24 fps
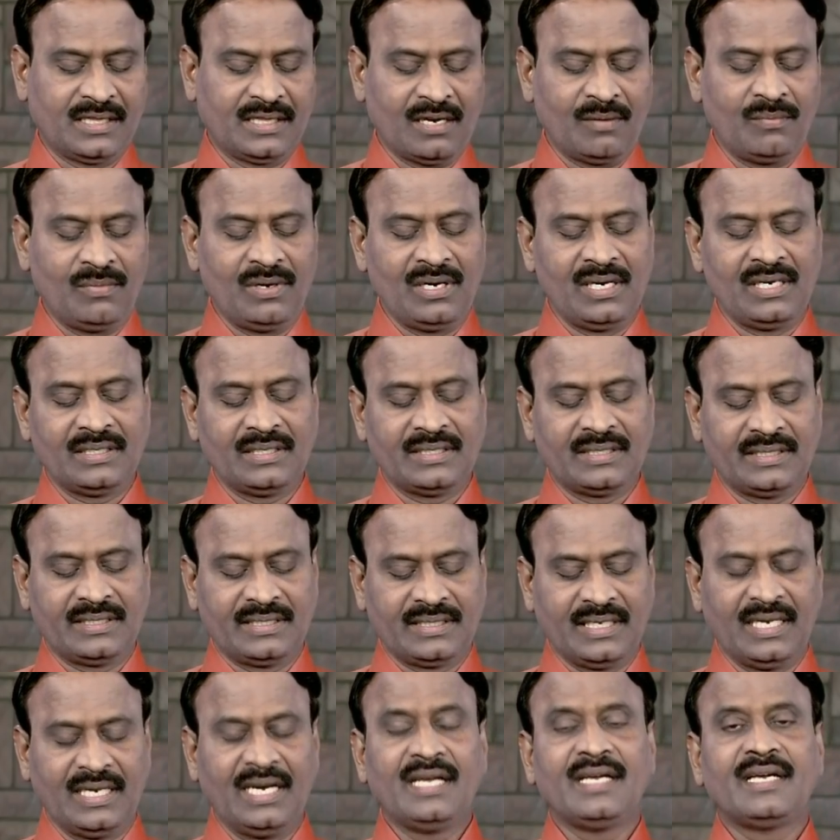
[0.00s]
தமிழ்
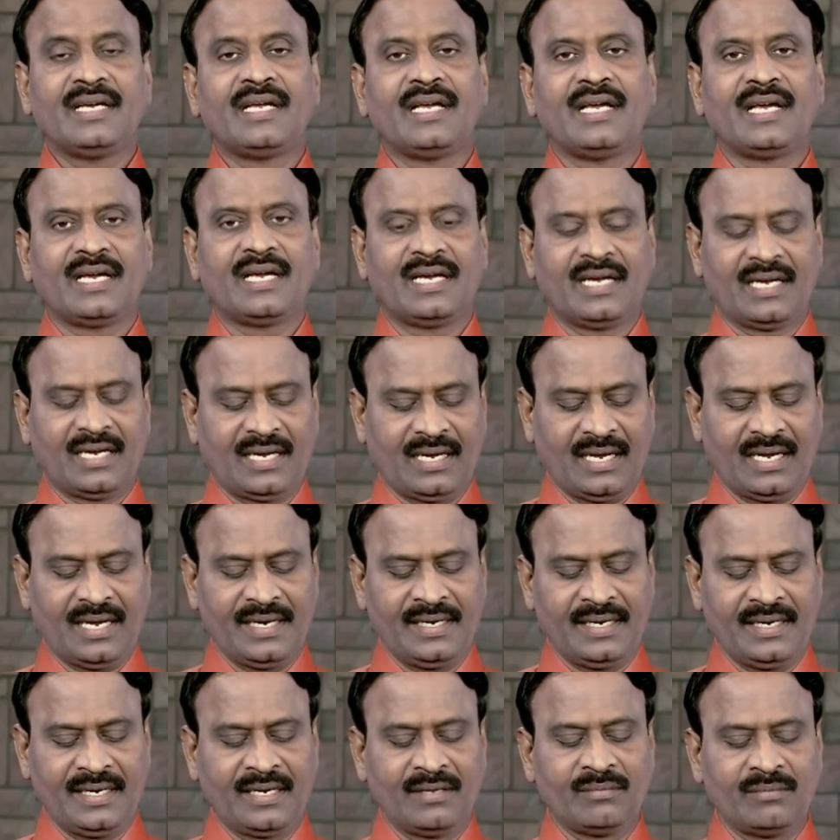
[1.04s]
தெலுங்கு
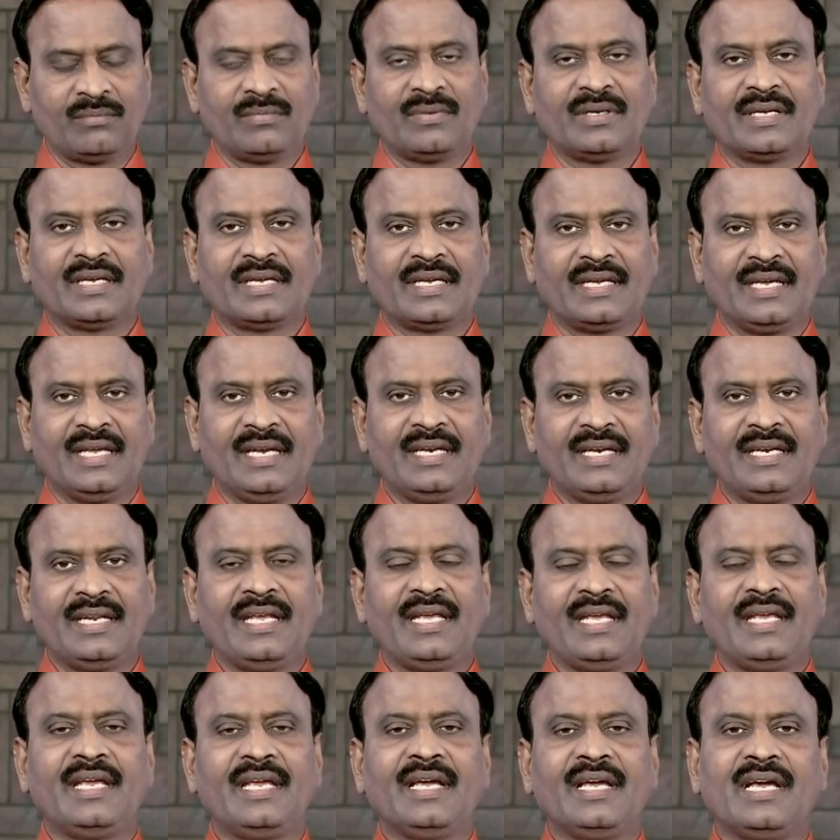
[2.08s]
கன்னடம்
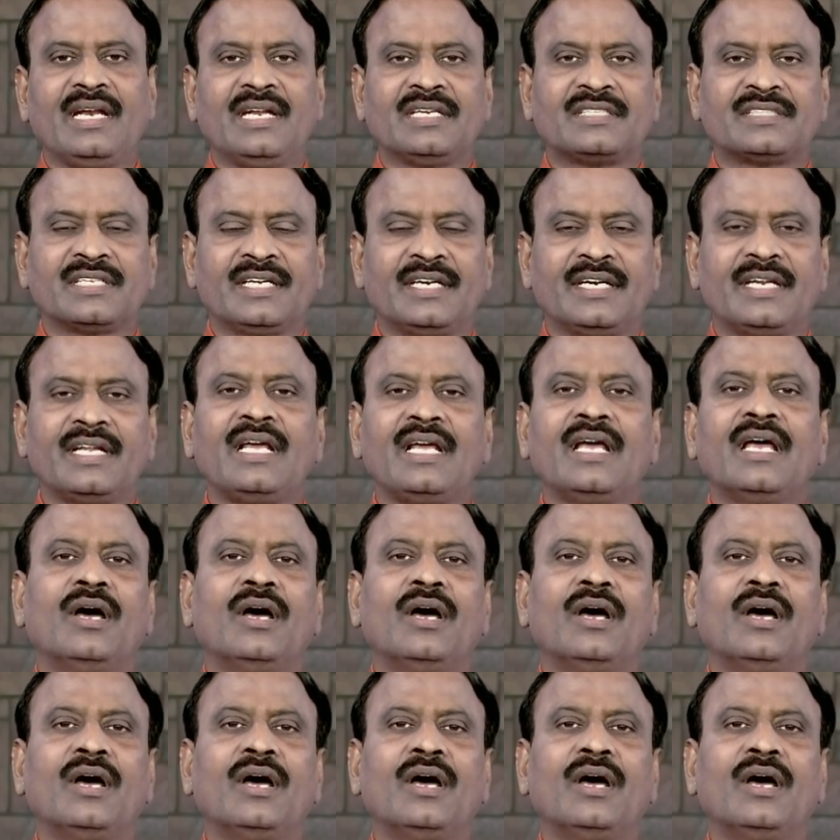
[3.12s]
ஹிந்தி இங்கிலீஷ் என்று